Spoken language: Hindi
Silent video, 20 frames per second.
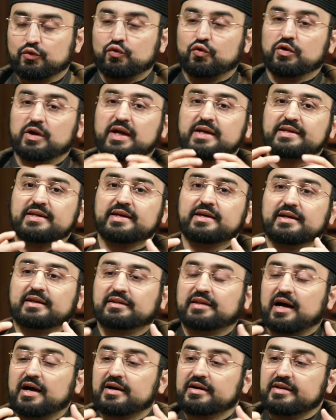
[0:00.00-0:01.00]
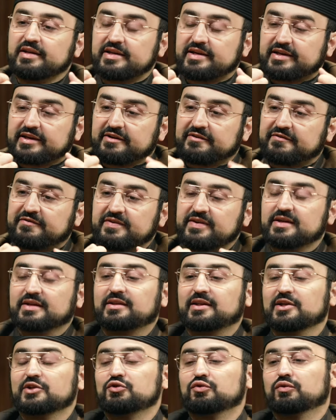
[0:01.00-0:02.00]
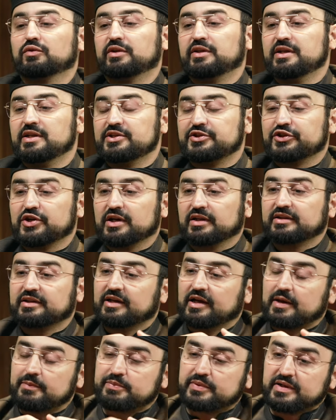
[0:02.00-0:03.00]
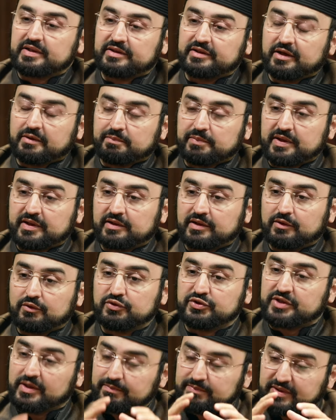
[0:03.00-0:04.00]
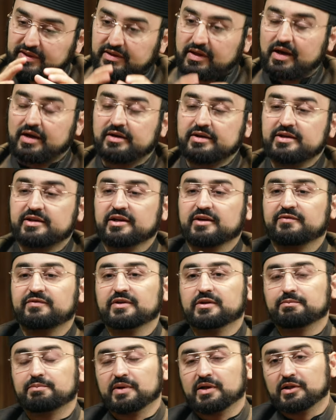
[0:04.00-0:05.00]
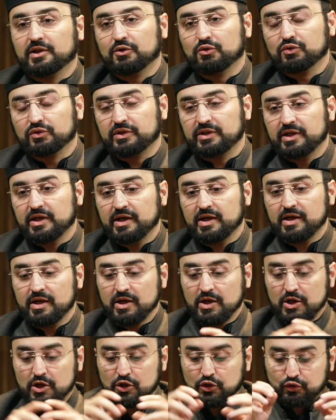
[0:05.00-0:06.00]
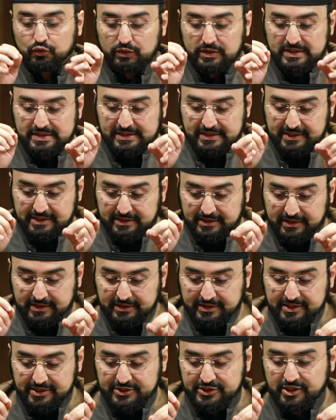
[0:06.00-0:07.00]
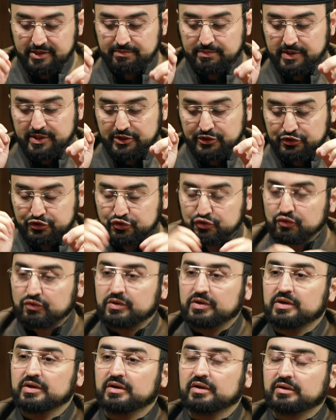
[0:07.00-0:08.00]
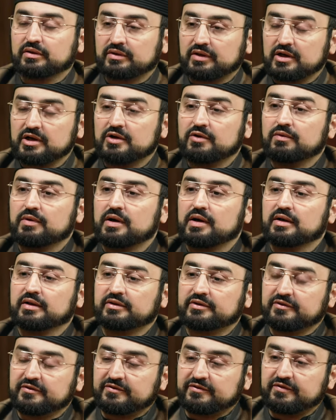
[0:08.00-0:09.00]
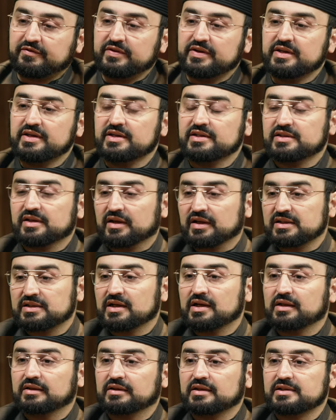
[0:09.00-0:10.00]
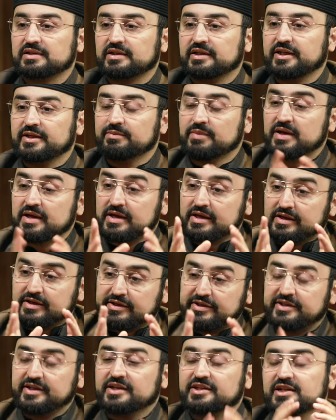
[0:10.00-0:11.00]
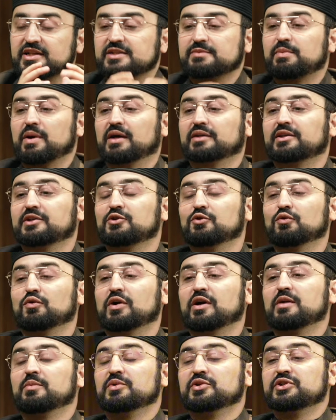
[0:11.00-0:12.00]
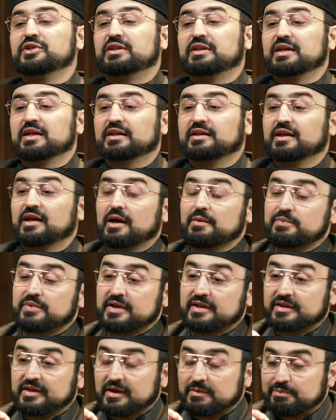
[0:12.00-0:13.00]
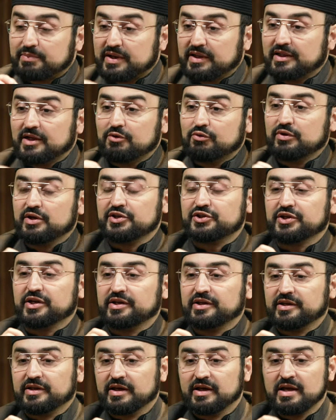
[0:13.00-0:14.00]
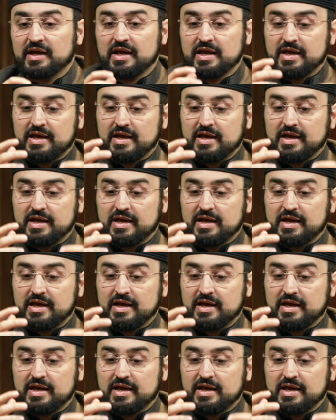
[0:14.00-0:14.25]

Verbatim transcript: तो गोया ये एक दाखिली कैफियत है जो दीन चाहता है आपके अंदर पैदा हो जब भी दाखिली कैफियत पैदा होती है तो इसके नतीजे में शुक्र तकवा तफवीज़ रज़ा तस्लीम ये जज्बात हैं जो कुरान मजीद कहता है आपके अंदर पैदा होने चाहिए